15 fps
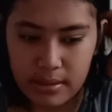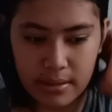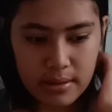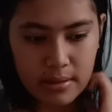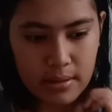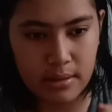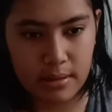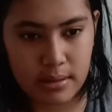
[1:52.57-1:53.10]
ganyan.
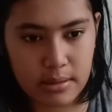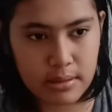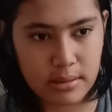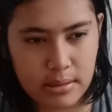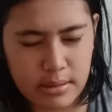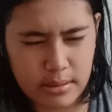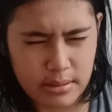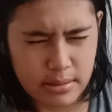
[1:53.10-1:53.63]

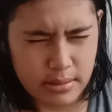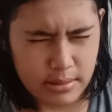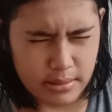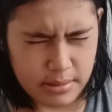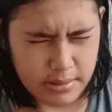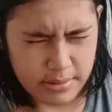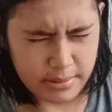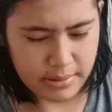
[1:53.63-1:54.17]

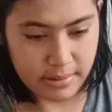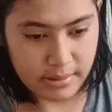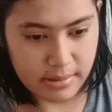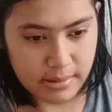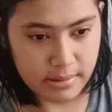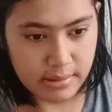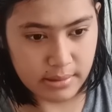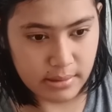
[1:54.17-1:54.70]

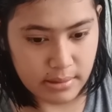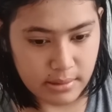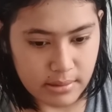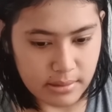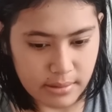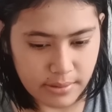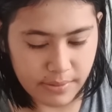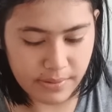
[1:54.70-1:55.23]

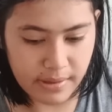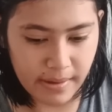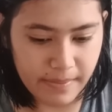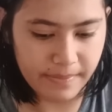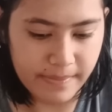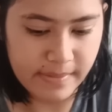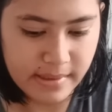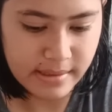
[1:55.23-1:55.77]
Baka
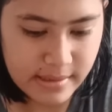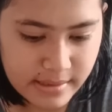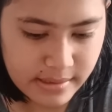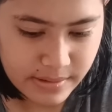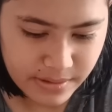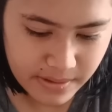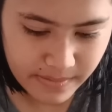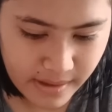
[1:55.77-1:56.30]
hindi, baka hindi
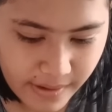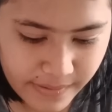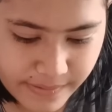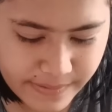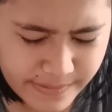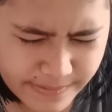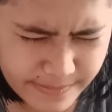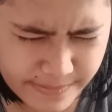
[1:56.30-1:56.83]
pa
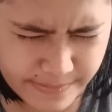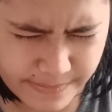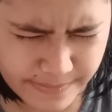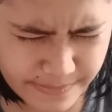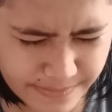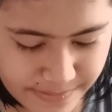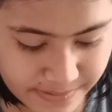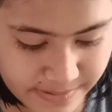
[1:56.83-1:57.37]

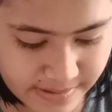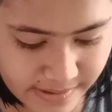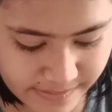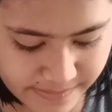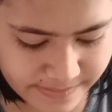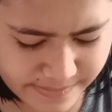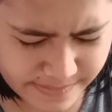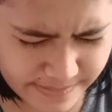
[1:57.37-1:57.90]
nakainom
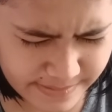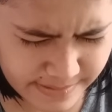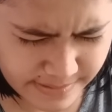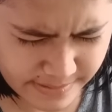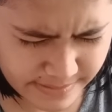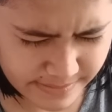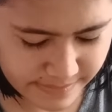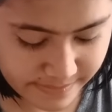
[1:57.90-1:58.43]
ng gamot
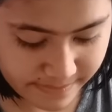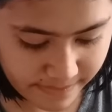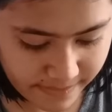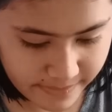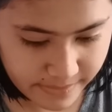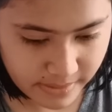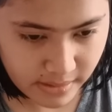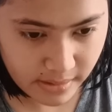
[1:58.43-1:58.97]
nung
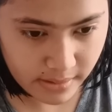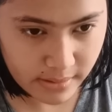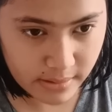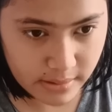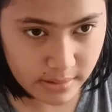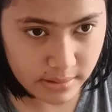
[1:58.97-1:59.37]
dinarado dito.